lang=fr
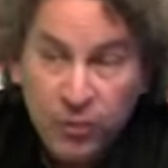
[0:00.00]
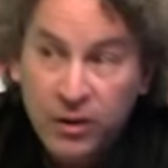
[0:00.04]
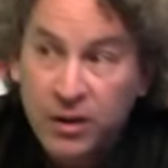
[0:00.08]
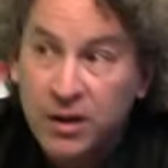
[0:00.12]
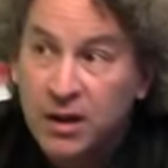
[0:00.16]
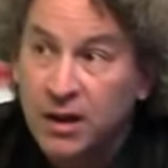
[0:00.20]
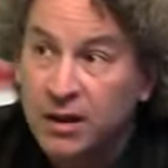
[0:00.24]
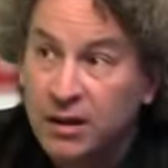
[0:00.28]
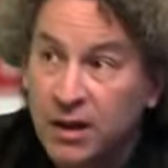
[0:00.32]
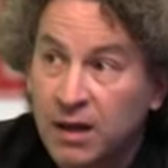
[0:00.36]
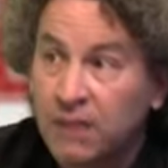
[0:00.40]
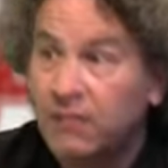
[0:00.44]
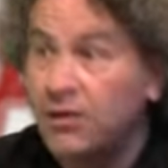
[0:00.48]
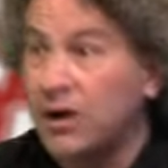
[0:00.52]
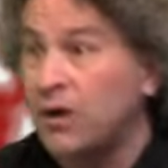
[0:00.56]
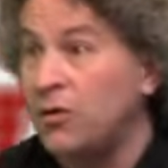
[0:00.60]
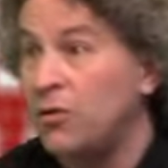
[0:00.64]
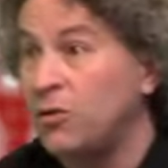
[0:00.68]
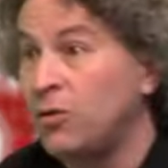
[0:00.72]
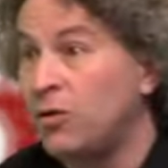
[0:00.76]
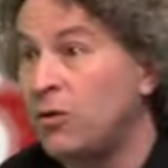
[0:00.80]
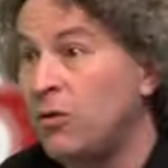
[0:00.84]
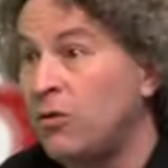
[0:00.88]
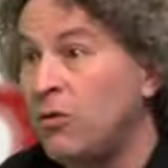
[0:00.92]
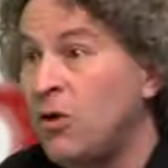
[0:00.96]
aussi à travers
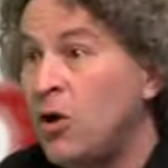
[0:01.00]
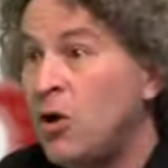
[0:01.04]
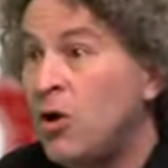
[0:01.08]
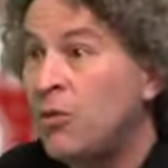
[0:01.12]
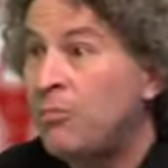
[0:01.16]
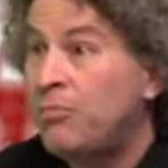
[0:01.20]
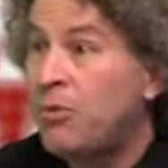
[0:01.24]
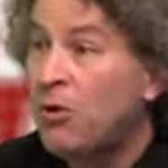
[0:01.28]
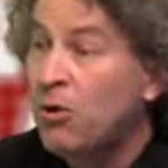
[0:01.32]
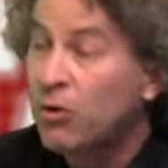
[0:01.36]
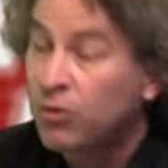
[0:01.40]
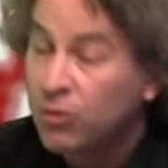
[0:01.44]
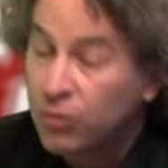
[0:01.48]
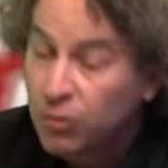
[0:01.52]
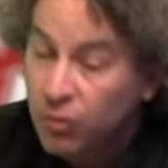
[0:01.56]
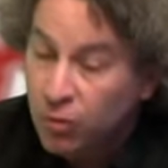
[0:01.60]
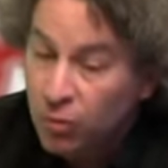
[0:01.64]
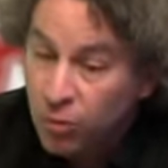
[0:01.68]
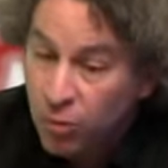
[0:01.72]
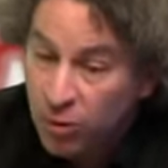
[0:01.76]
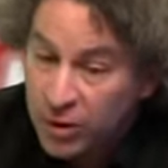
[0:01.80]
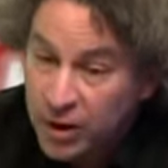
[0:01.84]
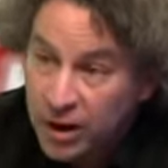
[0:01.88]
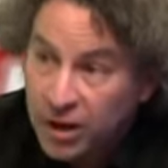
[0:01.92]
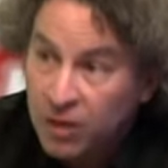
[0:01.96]
l'OTAN, portent une
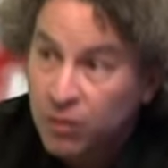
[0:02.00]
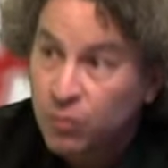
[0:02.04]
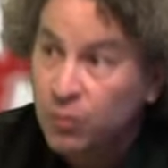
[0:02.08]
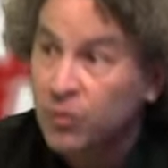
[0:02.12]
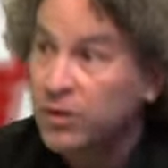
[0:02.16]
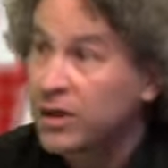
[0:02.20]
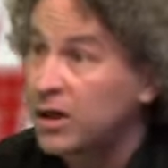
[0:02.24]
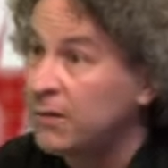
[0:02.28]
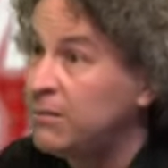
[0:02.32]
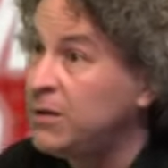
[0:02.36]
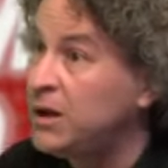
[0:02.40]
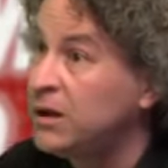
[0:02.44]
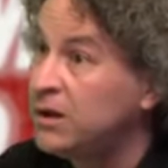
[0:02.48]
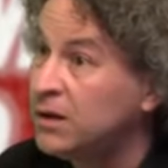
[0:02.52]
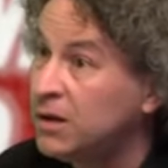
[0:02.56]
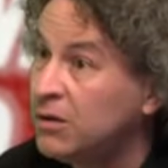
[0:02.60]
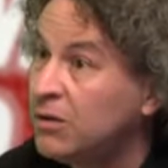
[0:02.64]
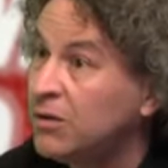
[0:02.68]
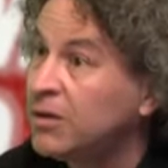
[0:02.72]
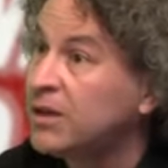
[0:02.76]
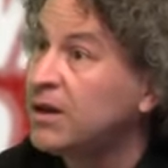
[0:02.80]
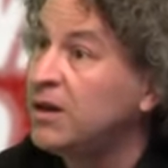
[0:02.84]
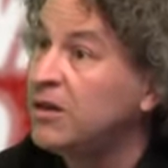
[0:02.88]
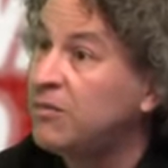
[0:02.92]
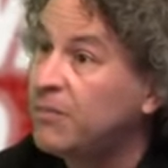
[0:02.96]
lourde responsabilité
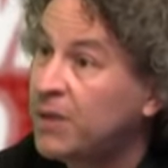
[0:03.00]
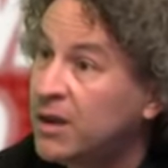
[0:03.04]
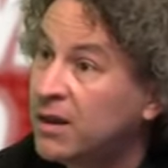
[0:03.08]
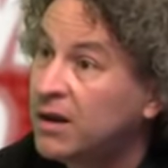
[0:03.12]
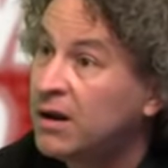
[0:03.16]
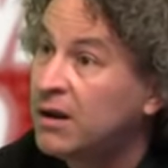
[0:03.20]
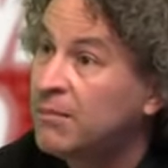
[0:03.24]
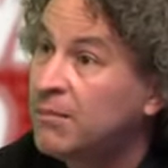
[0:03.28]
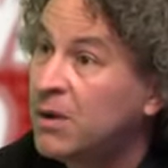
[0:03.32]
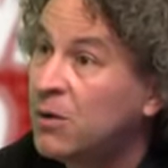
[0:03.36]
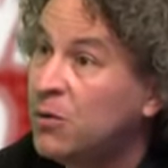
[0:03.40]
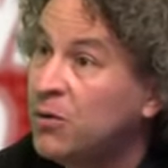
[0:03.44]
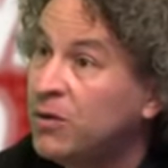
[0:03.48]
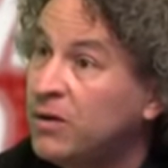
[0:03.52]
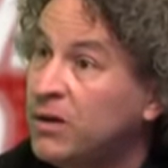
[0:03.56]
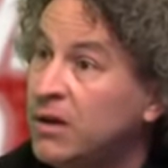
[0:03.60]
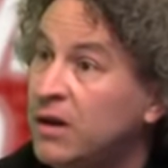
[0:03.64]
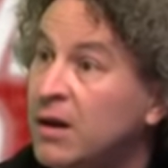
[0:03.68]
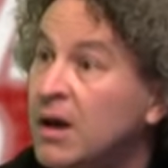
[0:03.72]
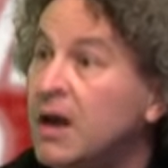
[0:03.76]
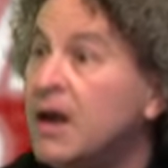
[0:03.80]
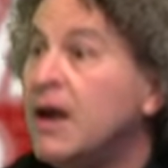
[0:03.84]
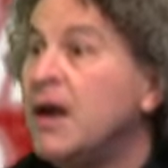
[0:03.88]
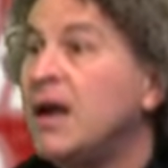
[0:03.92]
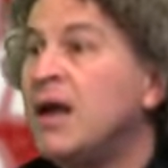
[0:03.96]
dans ce qui se passe là-bas aussi.